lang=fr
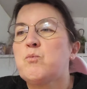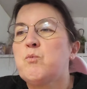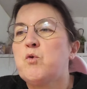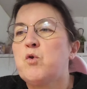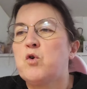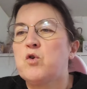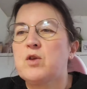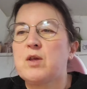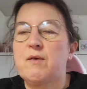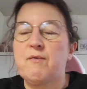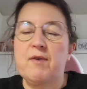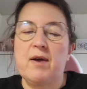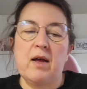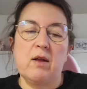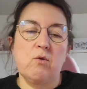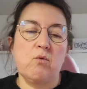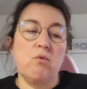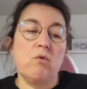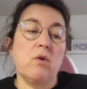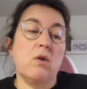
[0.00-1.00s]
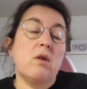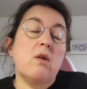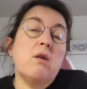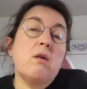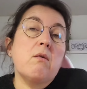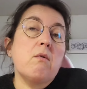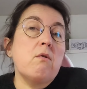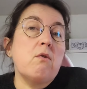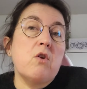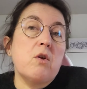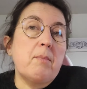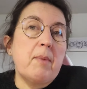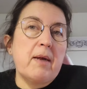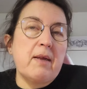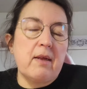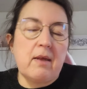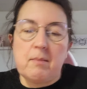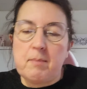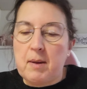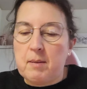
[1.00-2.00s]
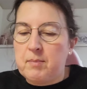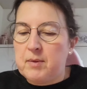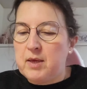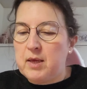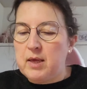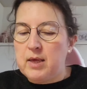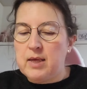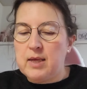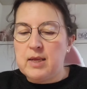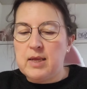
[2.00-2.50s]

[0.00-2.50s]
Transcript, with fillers: je me lance à faire un truc si euh, j'ai pas assez de papier.